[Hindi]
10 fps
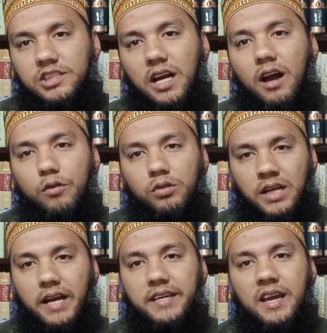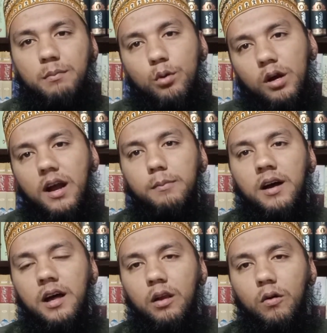जहाँ उठाई है मौका
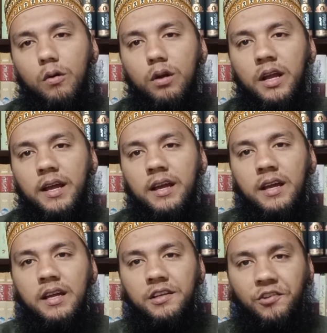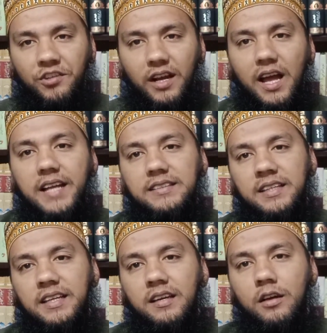महल और है शरात
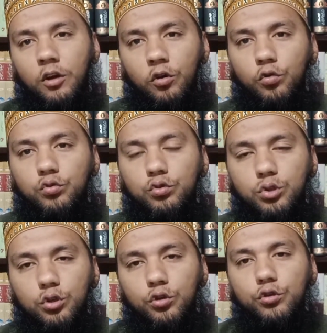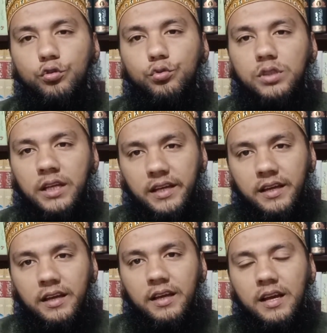हैं हदूद वयूद है
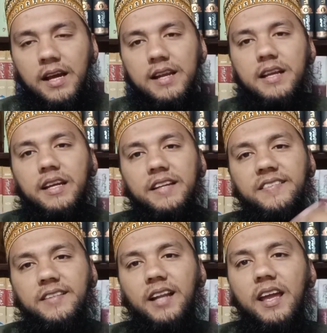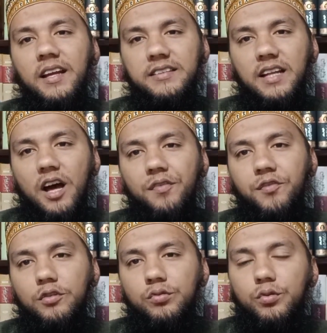लेकिन इस तरह इख्तलाफ
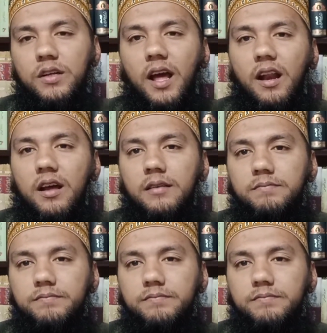को दूर करना